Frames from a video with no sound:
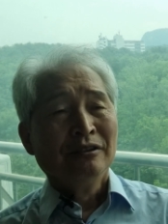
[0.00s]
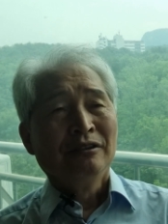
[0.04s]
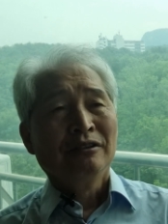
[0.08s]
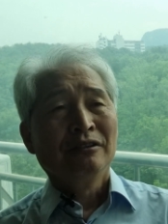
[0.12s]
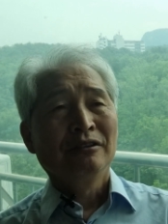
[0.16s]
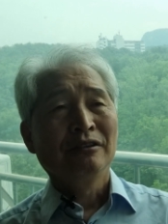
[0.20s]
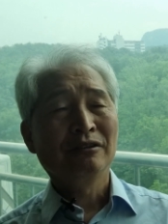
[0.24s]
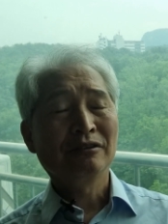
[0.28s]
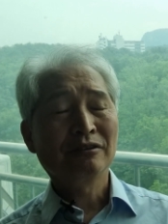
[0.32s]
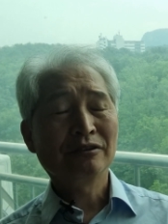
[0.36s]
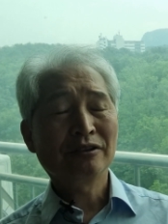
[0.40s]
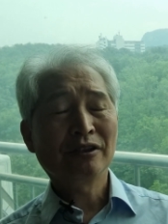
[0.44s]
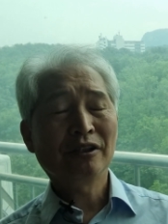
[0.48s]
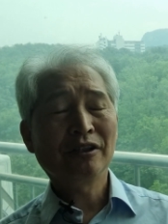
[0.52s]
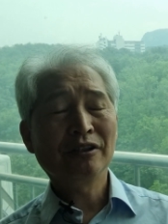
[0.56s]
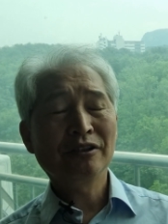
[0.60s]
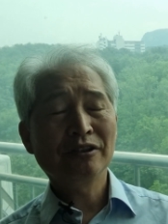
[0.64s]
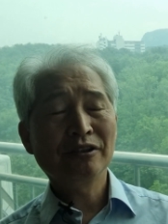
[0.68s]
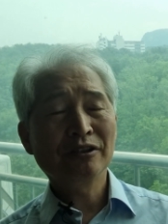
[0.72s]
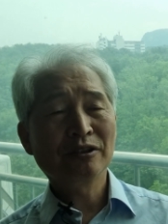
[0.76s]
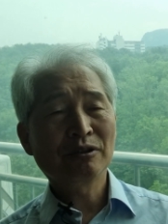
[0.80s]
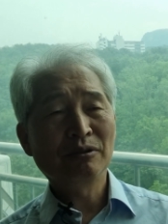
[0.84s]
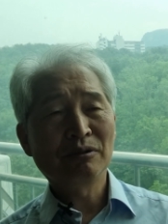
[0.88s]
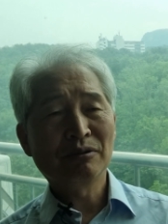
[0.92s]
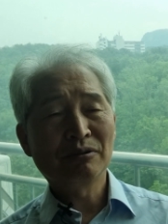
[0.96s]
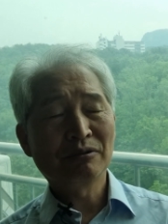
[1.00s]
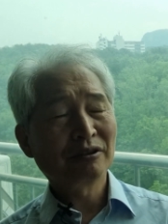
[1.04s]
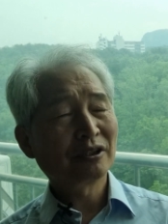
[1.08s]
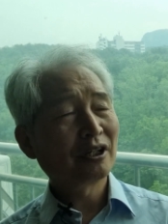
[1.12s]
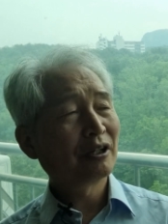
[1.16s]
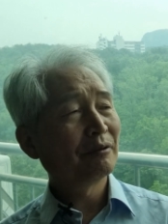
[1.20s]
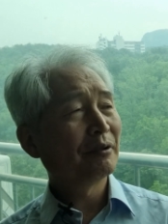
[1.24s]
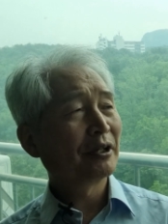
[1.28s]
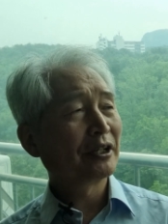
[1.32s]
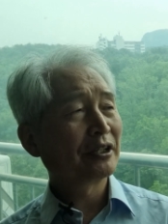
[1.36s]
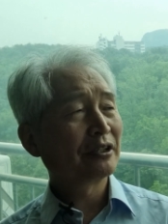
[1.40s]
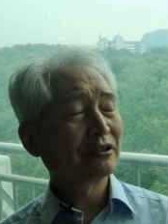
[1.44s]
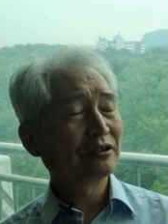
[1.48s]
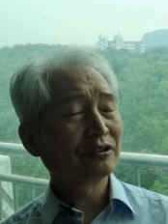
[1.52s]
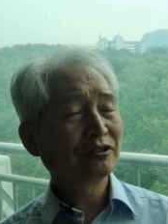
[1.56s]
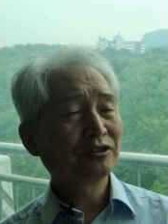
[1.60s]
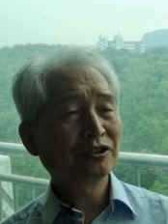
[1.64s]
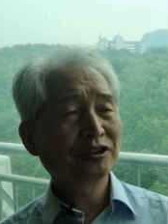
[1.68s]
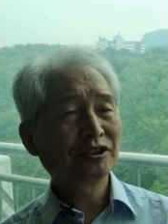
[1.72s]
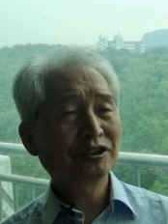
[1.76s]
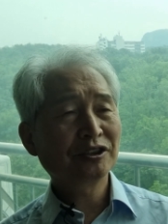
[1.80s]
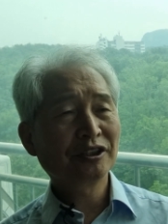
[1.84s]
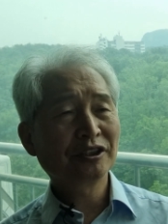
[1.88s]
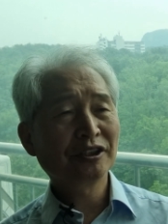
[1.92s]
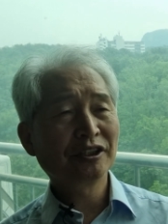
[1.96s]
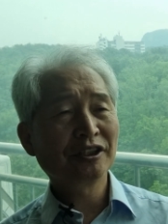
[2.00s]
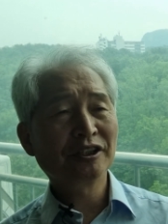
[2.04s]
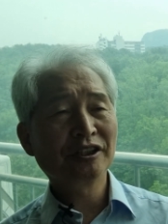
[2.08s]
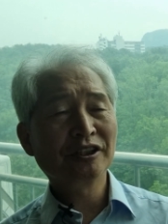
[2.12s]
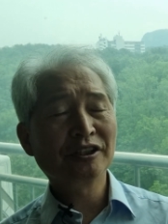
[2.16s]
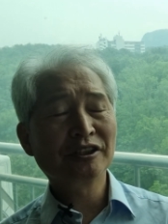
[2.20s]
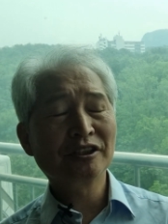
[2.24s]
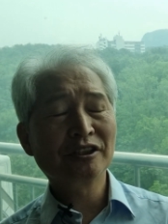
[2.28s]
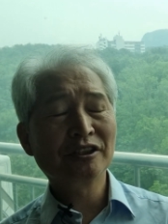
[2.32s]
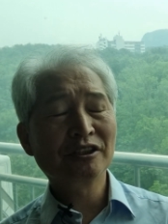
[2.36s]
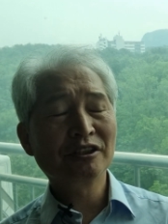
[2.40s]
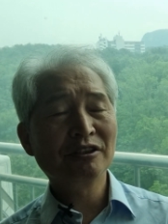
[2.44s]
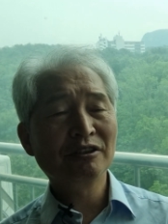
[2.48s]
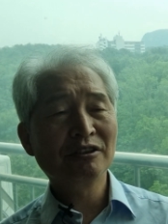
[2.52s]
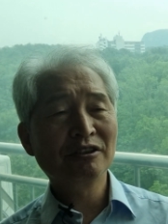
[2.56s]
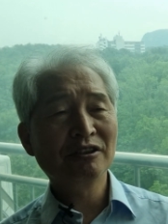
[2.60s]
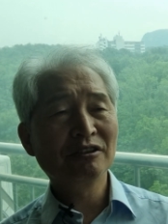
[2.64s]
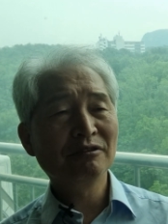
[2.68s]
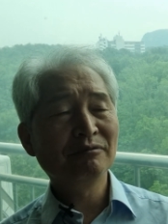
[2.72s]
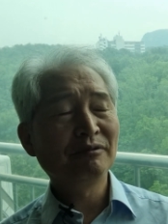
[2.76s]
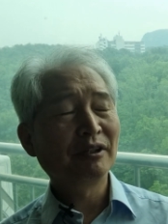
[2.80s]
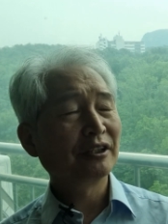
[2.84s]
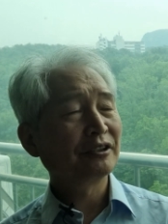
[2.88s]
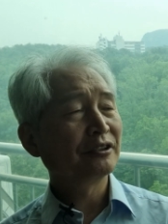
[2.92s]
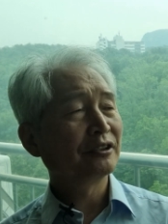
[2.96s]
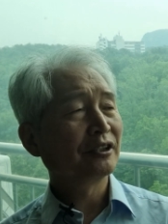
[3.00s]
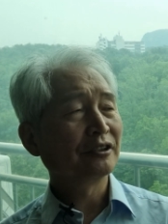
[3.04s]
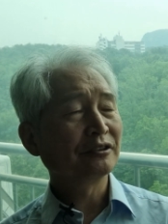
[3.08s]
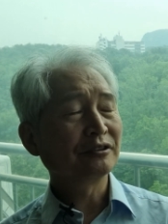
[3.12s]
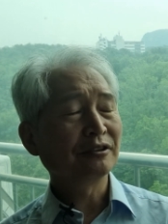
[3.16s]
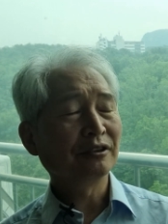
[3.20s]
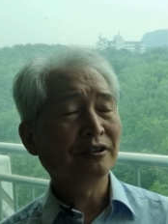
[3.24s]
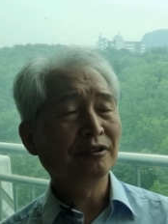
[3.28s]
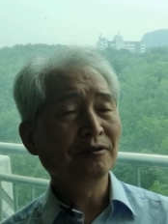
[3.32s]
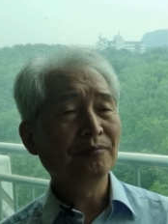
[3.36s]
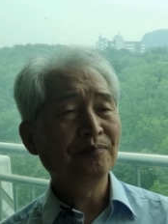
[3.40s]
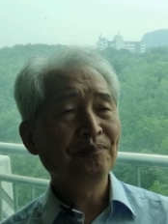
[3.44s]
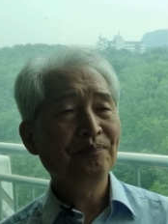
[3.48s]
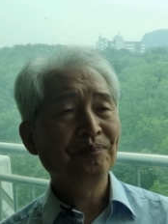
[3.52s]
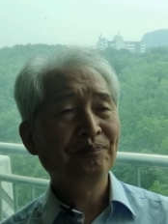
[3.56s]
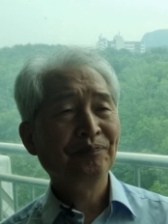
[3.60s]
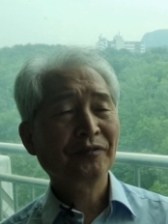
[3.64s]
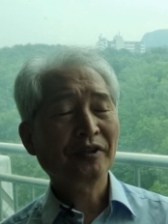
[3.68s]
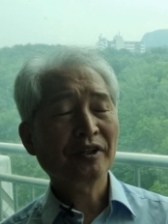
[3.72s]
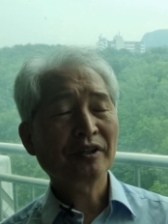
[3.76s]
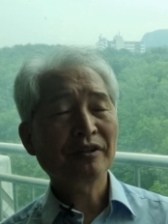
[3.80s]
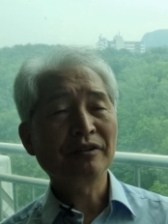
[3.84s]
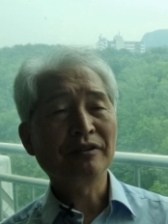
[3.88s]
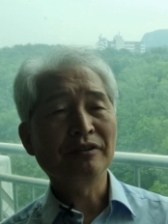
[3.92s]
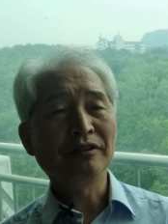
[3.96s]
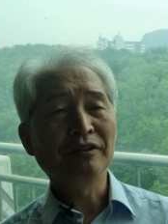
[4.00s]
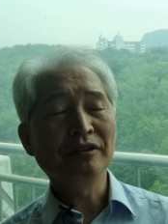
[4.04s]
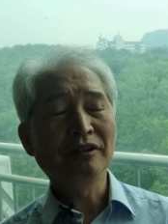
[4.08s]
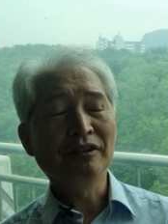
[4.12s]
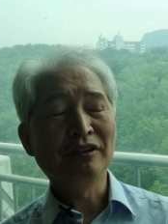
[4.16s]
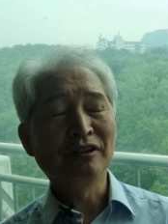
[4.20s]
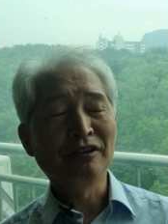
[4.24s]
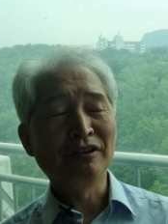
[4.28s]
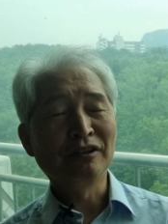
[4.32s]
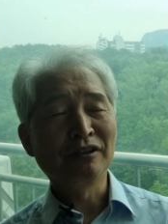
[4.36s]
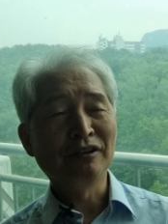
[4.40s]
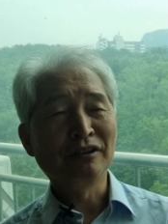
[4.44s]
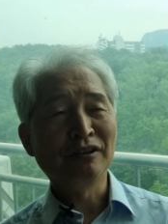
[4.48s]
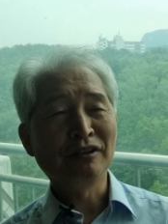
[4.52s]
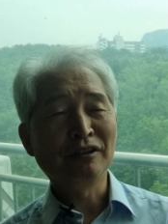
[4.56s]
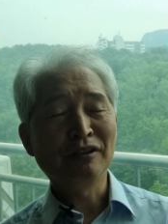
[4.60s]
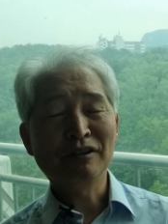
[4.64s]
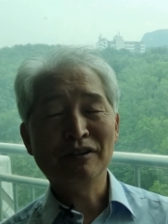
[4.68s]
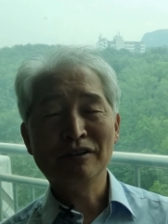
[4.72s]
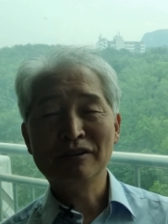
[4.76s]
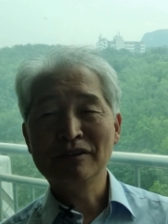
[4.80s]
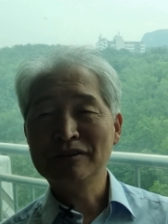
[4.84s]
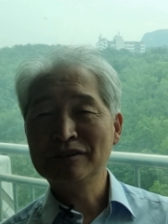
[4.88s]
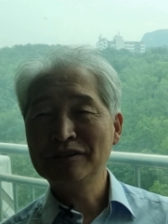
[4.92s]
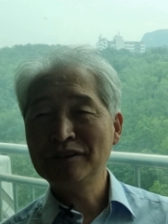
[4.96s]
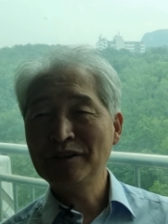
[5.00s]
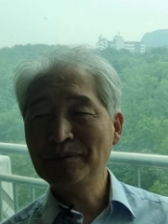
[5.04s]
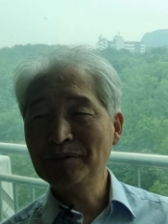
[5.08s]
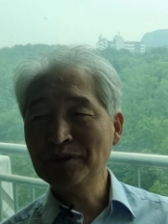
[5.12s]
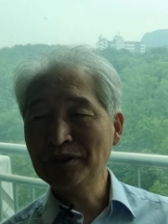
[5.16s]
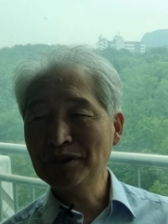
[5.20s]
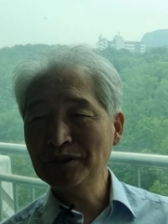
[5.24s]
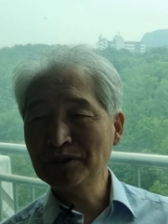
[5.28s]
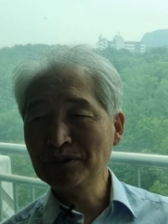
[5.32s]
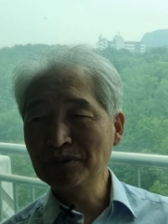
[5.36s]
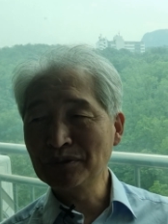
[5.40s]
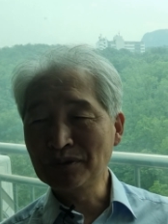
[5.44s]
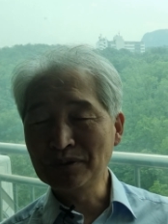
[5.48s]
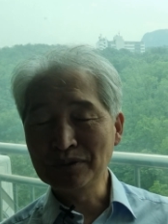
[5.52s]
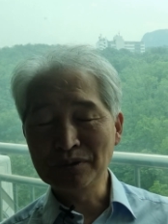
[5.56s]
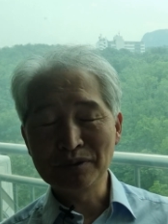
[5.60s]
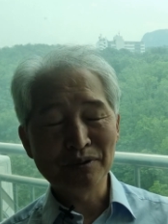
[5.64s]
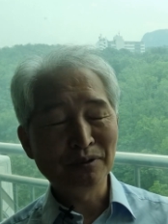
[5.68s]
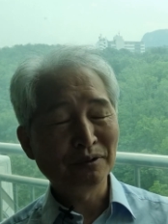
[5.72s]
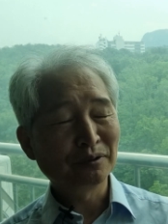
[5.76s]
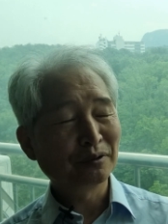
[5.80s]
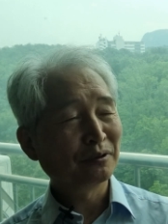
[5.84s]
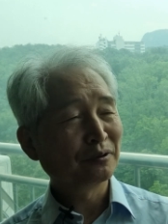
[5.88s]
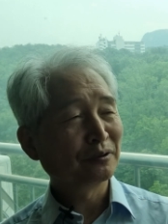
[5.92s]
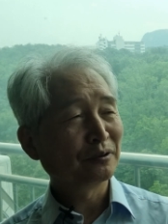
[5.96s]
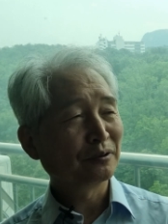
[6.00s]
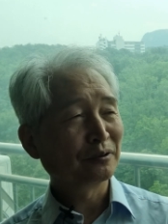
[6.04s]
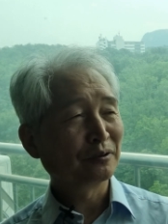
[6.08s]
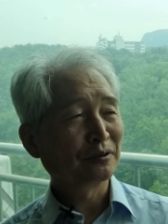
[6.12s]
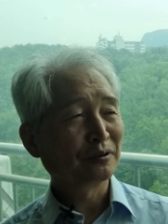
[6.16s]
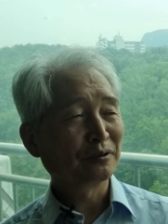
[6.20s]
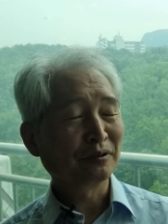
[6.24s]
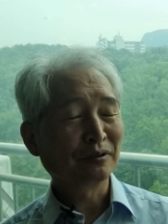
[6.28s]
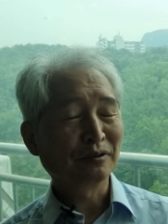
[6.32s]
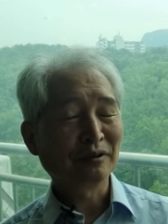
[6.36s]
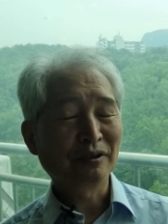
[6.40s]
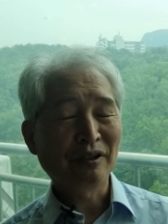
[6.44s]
그러다가 이 코로나 바이러스 시대를 맞아서 그 어, 새벽기도 어,